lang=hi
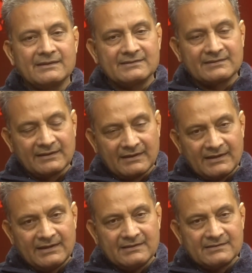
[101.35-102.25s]
दिस
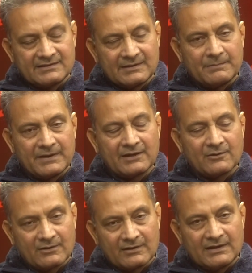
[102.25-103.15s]
ग्रीन सी पैक
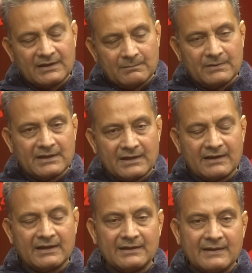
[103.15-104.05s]
और ग्रीन बी
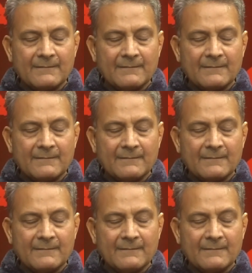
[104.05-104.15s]
आर आई